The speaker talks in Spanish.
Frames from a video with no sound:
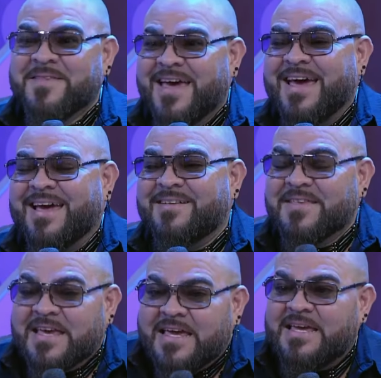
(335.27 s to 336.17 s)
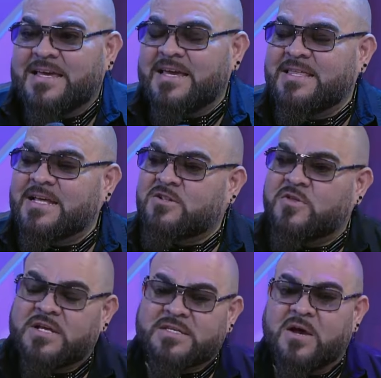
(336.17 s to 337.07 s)
Eh, y, dentro
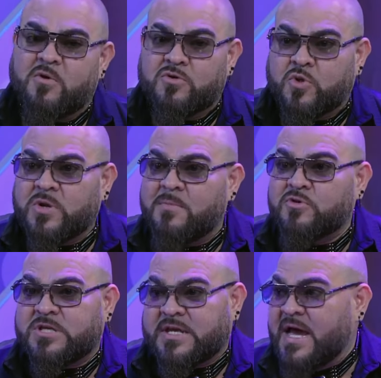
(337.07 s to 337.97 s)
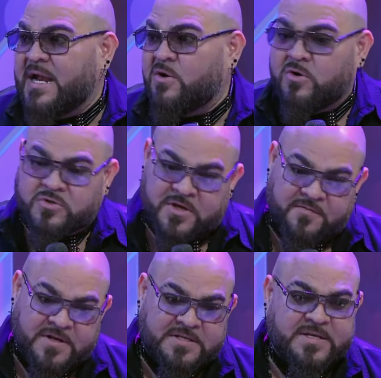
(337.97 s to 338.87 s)
de esa cultura musical, los José
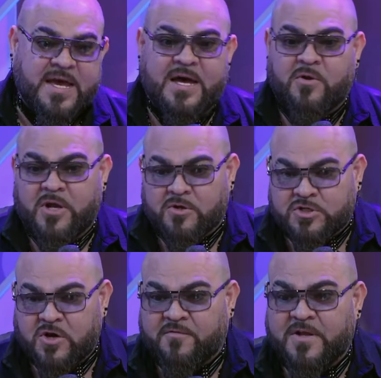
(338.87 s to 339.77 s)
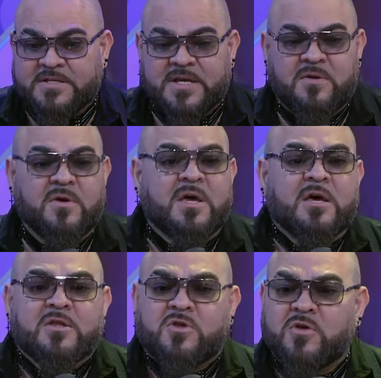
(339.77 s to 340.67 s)
Felicianos y los Cheos Felicianos,
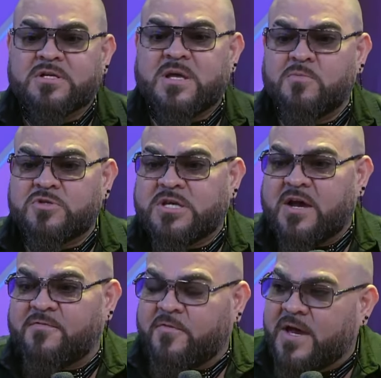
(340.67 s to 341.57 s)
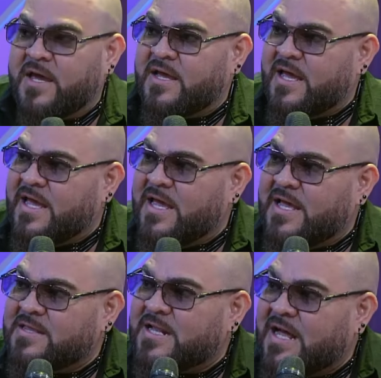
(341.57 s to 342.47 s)
toda esa música fue eh,
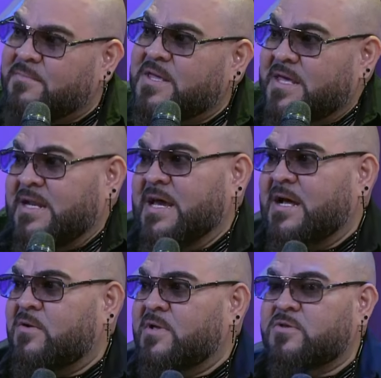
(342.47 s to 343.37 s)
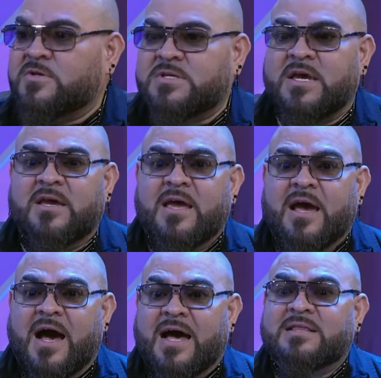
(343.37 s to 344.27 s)
entrada en mi DNA, ¿no? Entonces,
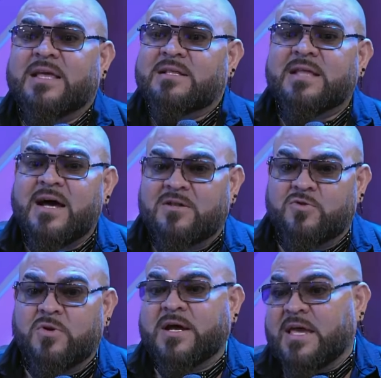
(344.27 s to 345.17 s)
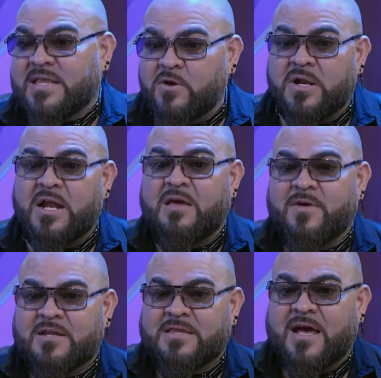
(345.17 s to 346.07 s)
hasta estas alturas que tengo la
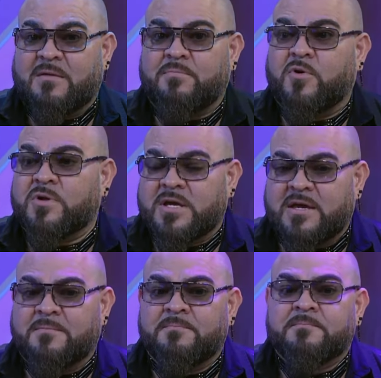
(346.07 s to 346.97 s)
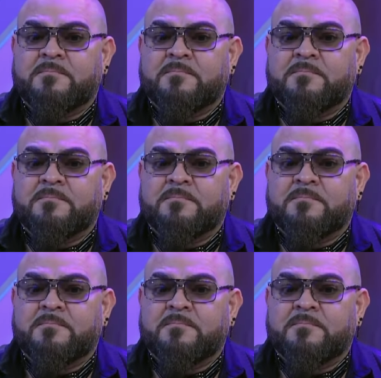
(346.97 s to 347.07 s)
libertad, porque